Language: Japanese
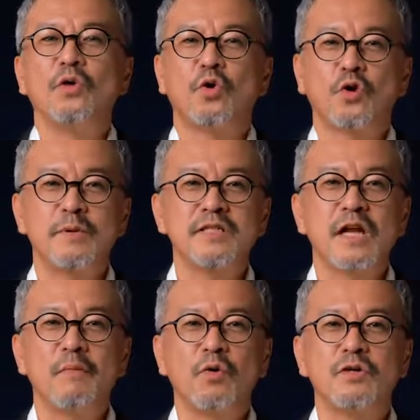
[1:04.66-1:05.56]
特別
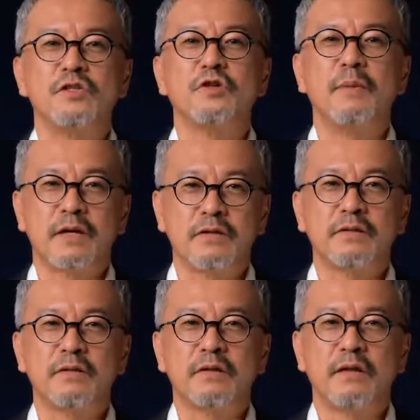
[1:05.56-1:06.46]
なものにするべく
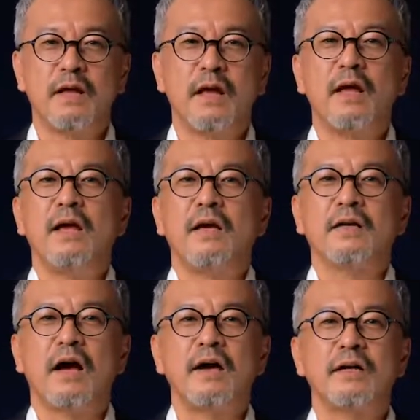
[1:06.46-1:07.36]

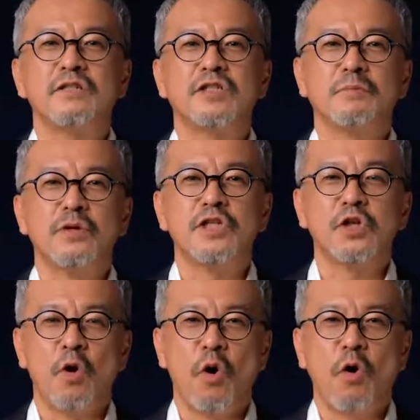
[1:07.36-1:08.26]
開発チーム
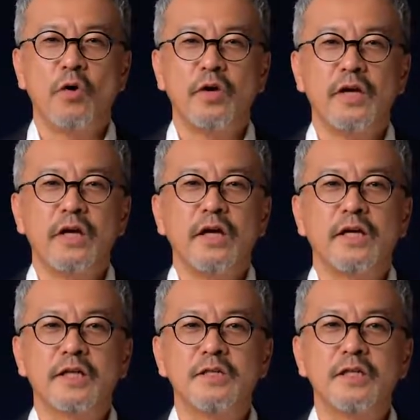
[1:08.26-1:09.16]
一同
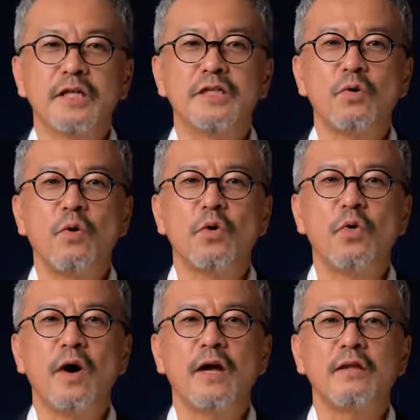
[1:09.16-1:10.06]
引き続き総
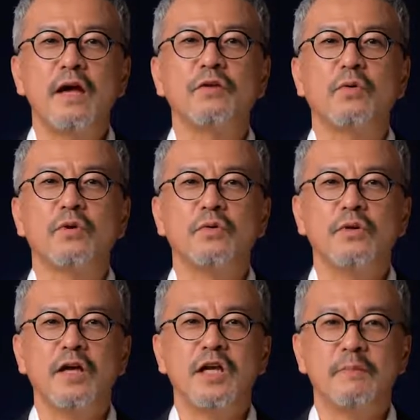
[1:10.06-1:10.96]
力を挙げて取り組
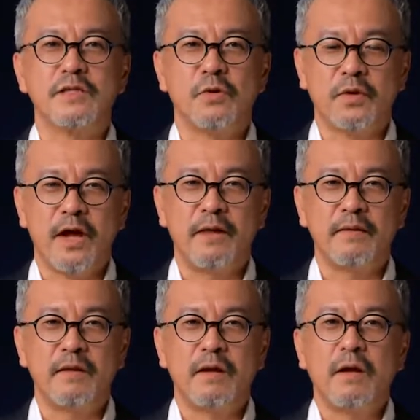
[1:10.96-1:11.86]
んでいきますので
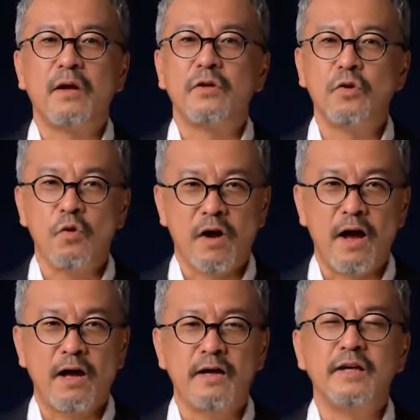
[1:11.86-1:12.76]
どう
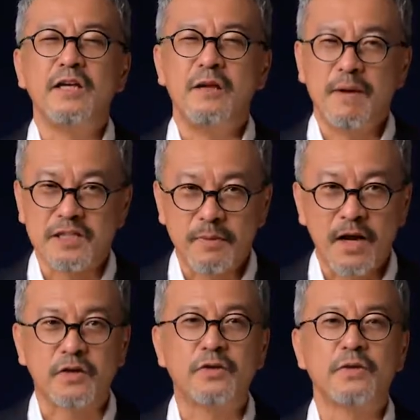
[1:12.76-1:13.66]
か今しば
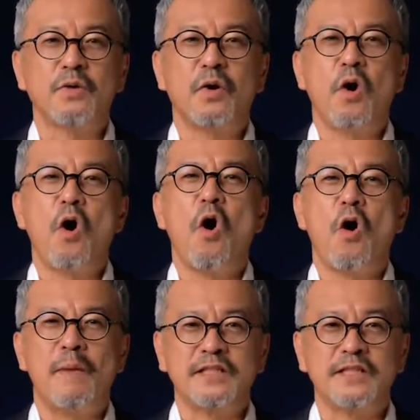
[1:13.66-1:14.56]
らく
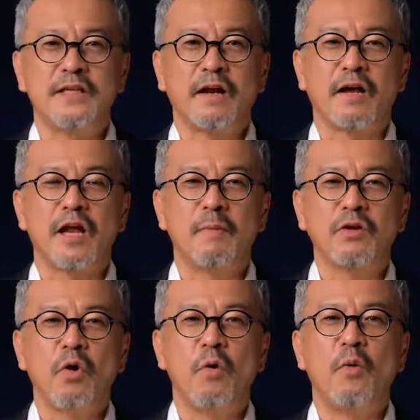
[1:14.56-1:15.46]
お待ちいただけれ
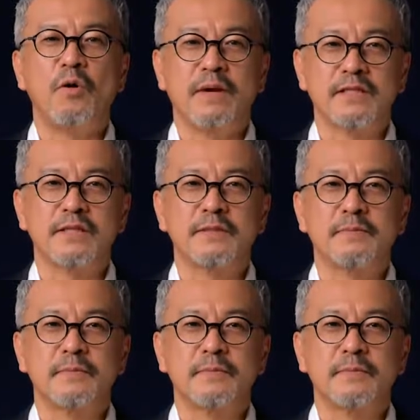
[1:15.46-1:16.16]
ばと思います